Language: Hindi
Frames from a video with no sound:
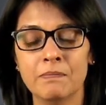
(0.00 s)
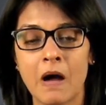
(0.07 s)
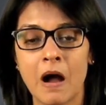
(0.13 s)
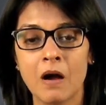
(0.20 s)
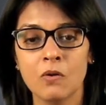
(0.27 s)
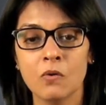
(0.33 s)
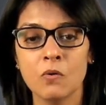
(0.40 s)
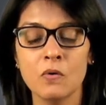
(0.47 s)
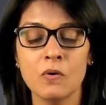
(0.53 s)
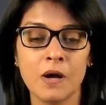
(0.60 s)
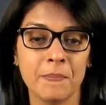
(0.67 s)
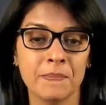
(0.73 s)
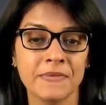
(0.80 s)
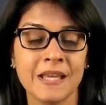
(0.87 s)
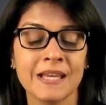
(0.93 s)
माँ को
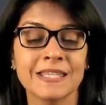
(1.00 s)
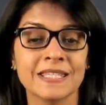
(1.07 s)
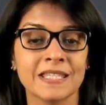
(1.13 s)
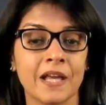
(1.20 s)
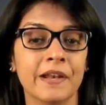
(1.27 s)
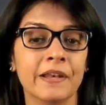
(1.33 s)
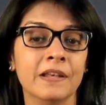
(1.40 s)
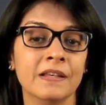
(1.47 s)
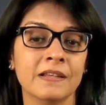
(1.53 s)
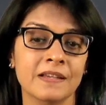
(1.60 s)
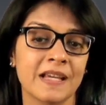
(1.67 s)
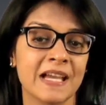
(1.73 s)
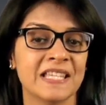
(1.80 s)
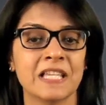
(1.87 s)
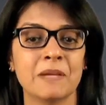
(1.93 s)
अपना स्तन
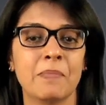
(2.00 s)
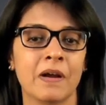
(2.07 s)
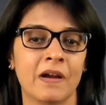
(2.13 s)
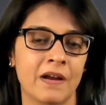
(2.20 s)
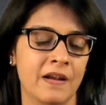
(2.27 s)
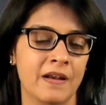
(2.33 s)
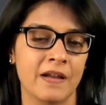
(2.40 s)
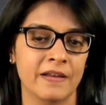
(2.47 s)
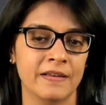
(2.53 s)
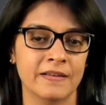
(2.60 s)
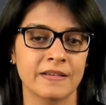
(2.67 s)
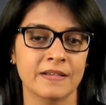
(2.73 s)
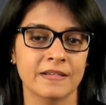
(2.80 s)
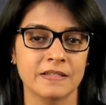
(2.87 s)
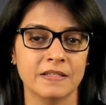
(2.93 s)
कैसे पकड़ना है